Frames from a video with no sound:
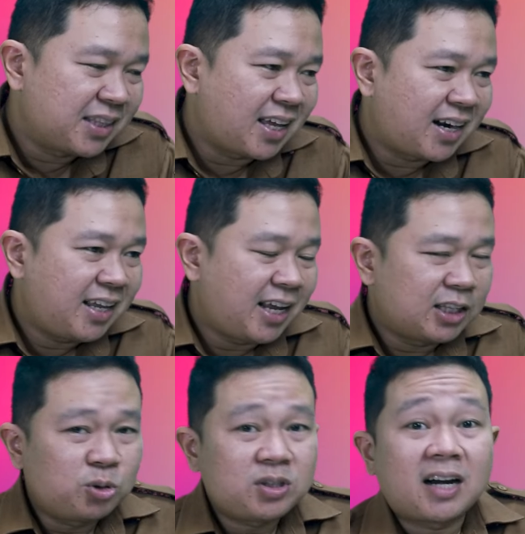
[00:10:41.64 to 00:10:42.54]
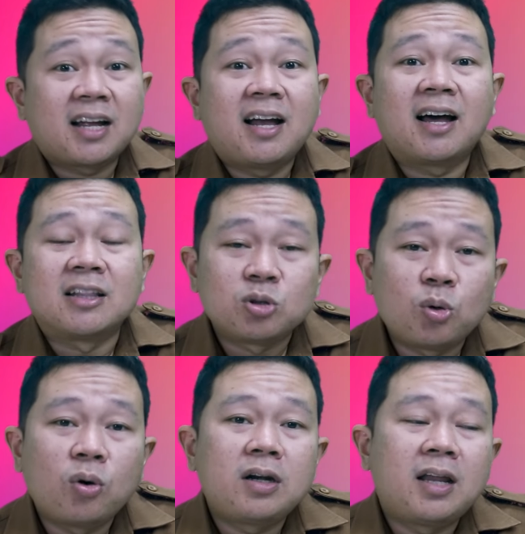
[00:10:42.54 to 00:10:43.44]
tani itu
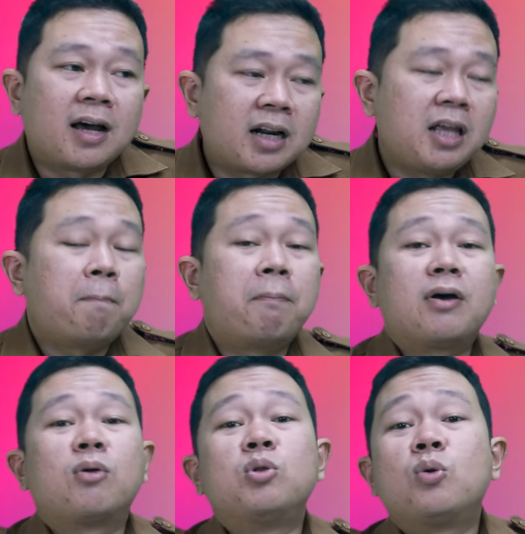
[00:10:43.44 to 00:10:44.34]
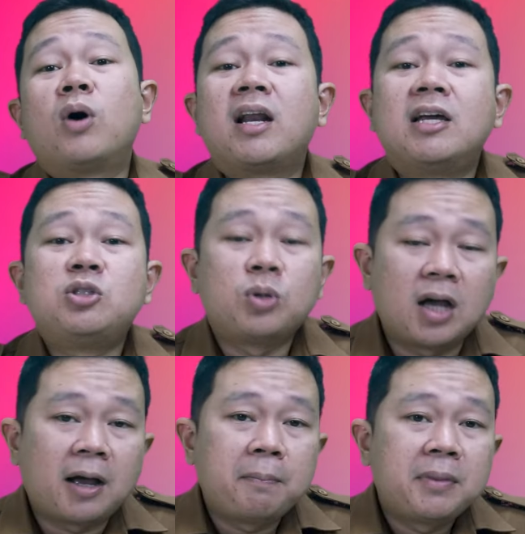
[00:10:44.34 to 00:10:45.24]
tergantung dari peruntukannya
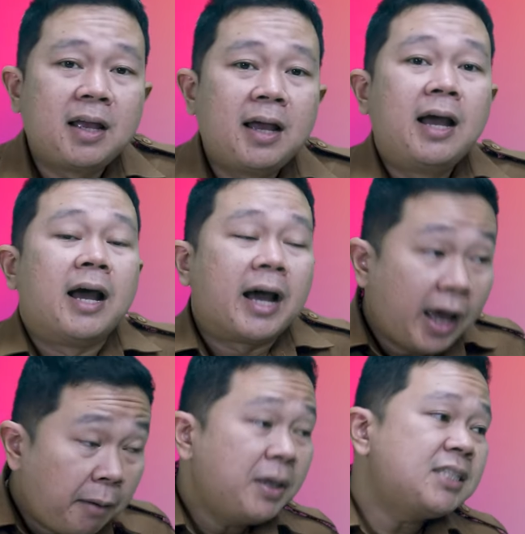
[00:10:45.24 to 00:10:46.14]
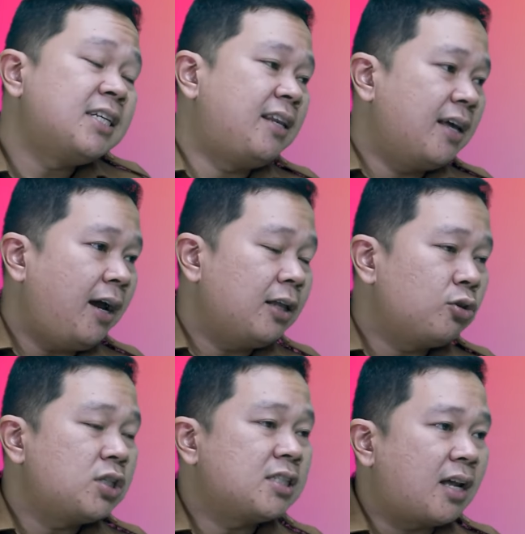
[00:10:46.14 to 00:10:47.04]
juga. Herbisida itu
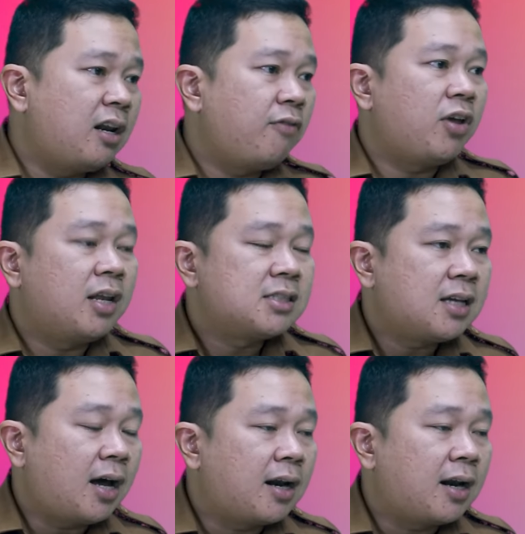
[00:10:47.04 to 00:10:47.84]
secara definisinya